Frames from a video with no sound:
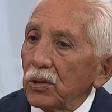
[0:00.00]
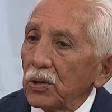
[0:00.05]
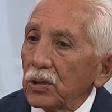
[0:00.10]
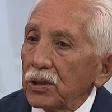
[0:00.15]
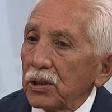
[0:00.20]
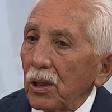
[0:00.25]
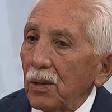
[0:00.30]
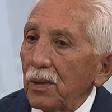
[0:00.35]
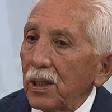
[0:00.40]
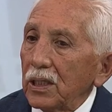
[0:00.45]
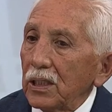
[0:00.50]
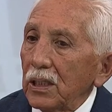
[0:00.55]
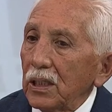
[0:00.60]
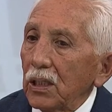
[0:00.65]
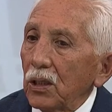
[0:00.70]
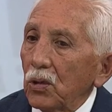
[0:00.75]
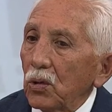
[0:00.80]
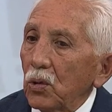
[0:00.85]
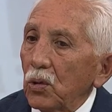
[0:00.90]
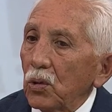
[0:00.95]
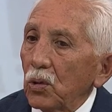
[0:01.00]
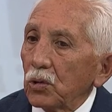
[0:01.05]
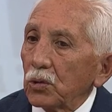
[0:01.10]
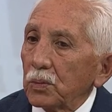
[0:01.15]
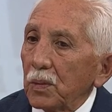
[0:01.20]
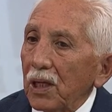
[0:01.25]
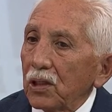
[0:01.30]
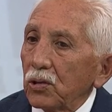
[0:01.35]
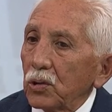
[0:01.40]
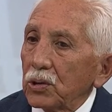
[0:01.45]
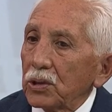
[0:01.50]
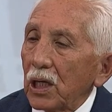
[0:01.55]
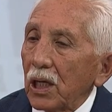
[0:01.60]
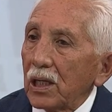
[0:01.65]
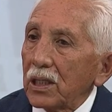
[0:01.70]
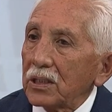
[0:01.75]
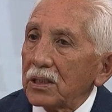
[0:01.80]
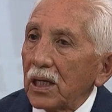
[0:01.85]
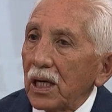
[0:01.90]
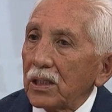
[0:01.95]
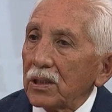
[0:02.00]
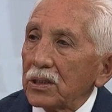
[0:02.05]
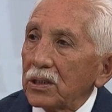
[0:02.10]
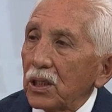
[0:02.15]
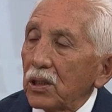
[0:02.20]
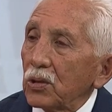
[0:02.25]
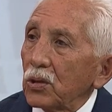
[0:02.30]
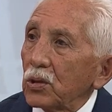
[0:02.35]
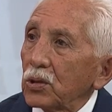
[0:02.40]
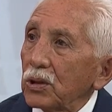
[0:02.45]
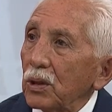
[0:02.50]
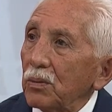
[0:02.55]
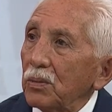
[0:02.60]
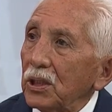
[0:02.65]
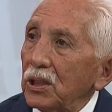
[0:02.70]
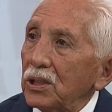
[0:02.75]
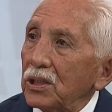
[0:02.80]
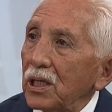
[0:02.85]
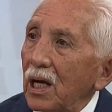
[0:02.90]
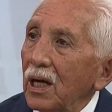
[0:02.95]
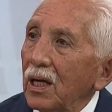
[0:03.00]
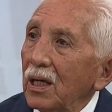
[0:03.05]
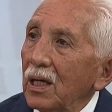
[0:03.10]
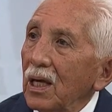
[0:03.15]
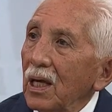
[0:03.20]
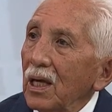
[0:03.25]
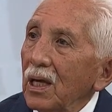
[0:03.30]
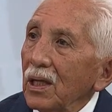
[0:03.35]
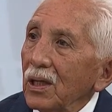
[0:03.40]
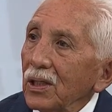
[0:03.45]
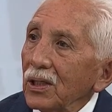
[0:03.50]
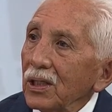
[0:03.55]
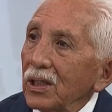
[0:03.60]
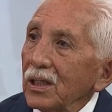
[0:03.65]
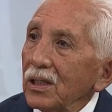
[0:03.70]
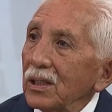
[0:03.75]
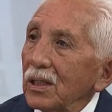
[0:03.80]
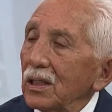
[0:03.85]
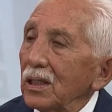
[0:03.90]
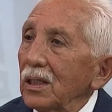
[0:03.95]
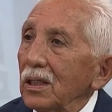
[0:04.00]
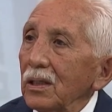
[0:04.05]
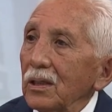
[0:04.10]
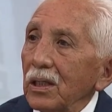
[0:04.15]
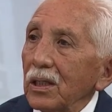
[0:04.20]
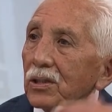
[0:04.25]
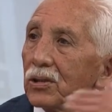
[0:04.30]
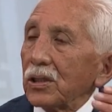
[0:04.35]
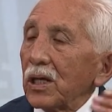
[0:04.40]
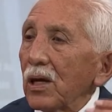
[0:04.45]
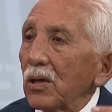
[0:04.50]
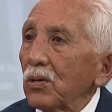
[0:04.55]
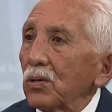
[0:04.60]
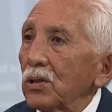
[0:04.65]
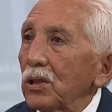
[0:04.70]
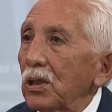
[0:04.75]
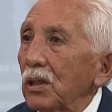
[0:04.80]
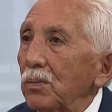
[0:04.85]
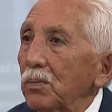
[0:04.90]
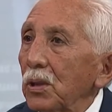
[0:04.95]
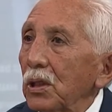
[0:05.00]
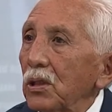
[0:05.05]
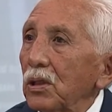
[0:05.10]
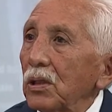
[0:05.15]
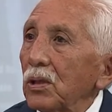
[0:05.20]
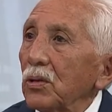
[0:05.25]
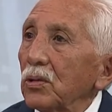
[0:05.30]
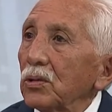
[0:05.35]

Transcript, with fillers: Yo estaba ahí con Osvaldo Salazar, Sergio Sevilla, y, entraron y, dijo,